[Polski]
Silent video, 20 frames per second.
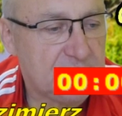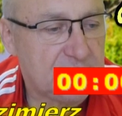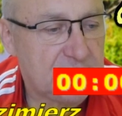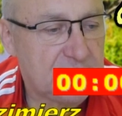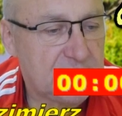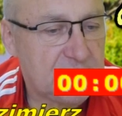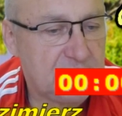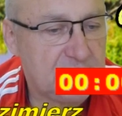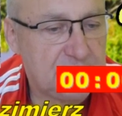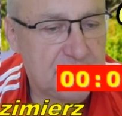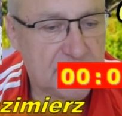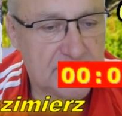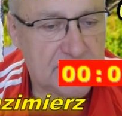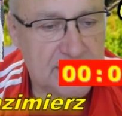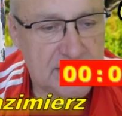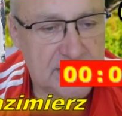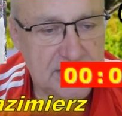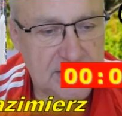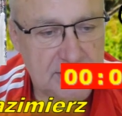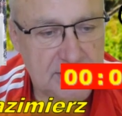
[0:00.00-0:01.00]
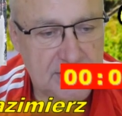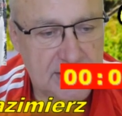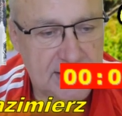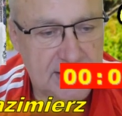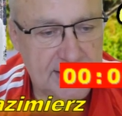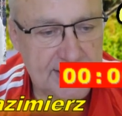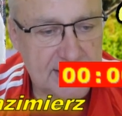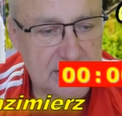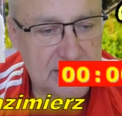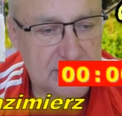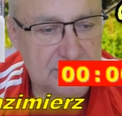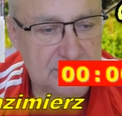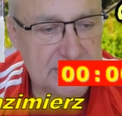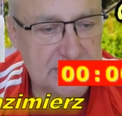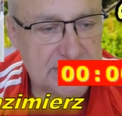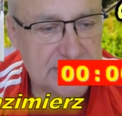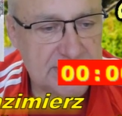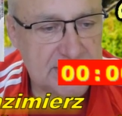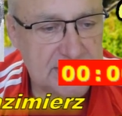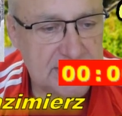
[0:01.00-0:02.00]
Piana nie ma, a
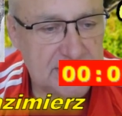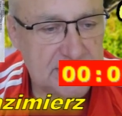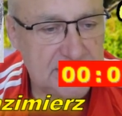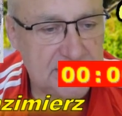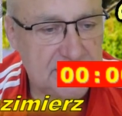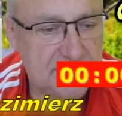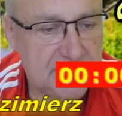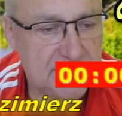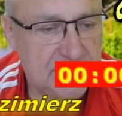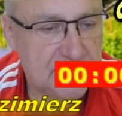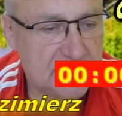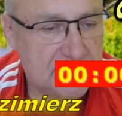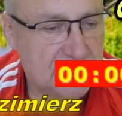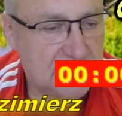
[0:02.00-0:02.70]
rekompensata niewielka.